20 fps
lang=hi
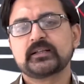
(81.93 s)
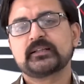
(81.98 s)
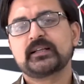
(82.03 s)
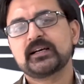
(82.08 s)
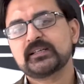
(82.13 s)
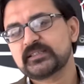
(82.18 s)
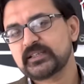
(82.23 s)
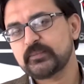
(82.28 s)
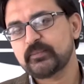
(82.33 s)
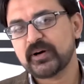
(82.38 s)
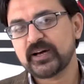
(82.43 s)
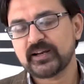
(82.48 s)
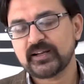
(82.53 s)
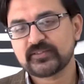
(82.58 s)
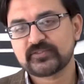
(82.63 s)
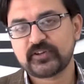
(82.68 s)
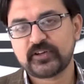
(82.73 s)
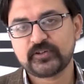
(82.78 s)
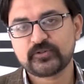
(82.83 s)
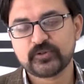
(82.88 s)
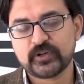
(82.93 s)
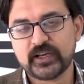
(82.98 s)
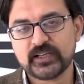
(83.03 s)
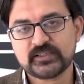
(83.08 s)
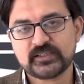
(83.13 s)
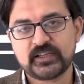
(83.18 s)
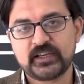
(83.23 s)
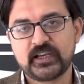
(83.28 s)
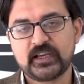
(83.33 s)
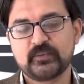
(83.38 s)
10 से 12 स्ट्रीट जो
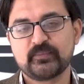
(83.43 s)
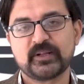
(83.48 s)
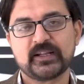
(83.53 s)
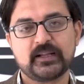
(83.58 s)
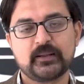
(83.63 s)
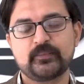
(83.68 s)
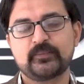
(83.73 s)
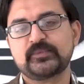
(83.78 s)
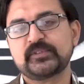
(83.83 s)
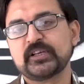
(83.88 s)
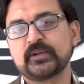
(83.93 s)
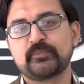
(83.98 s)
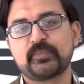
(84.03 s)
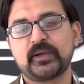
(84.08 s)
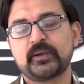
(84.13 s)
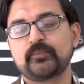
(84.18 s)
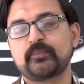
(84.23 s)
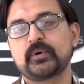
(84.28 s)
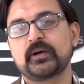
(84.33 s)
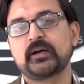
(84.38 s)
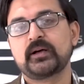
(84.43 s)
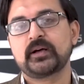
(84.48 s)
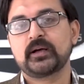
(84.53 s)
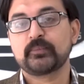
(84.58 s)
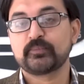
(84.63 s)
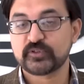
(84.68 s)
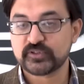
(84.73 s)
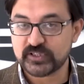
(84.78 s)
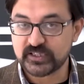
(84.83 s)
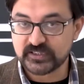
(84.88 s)
ऐसी हैं मतलब जिन पे
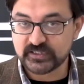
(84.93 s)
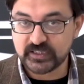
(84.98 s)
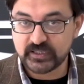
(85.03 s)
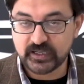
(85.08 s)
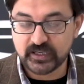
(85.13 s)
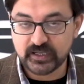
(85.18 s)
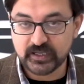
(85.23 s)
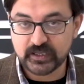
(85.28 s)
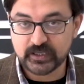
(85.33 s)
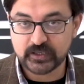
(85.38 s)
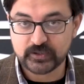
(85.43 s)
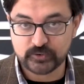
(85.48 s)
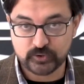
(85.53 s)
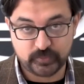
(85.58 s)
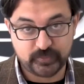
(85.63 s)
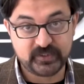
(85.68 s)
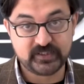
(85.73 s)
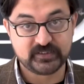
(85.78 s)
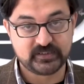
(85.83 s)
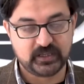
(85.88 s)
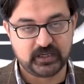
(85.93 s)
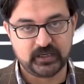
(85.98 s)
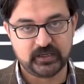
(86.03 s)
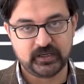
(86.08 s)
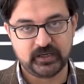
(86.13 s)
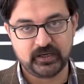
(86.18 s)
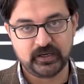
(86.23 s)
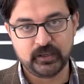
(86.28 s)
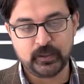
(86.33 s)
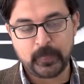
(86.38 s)
पोजेशन है जो भी स्टार्ट
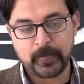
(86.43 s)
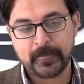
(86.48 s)
हैं